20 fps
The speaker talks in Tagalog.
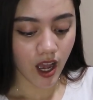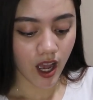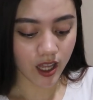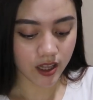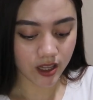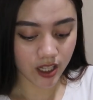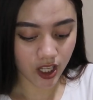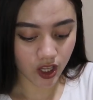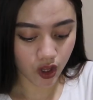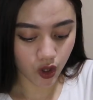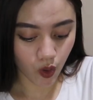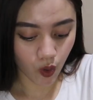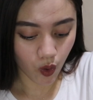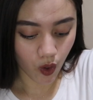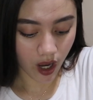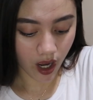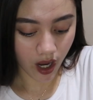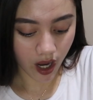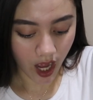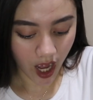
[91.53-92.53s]
Andito
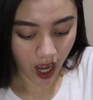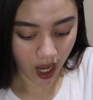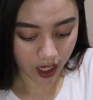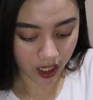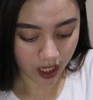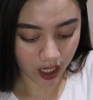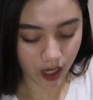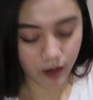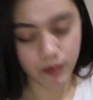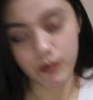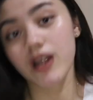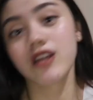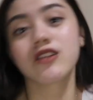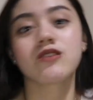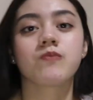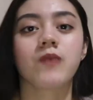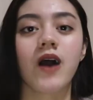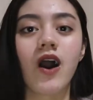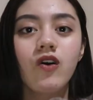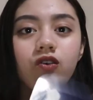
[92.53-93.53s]
ang aking
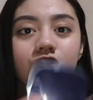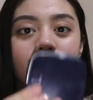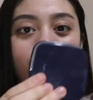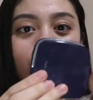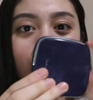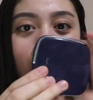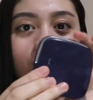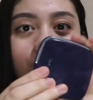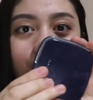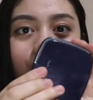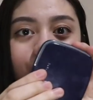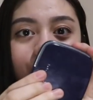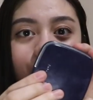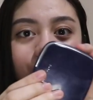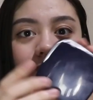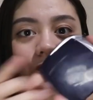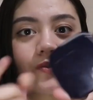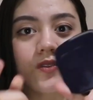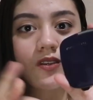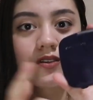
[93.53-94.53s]
press powder.
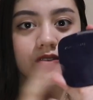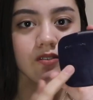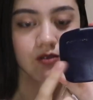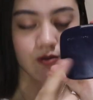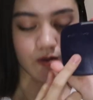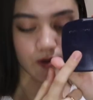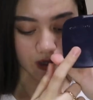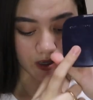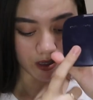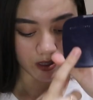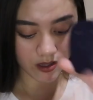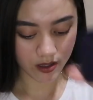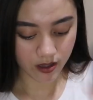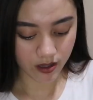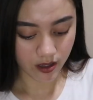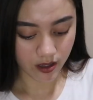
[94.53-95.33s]
This one.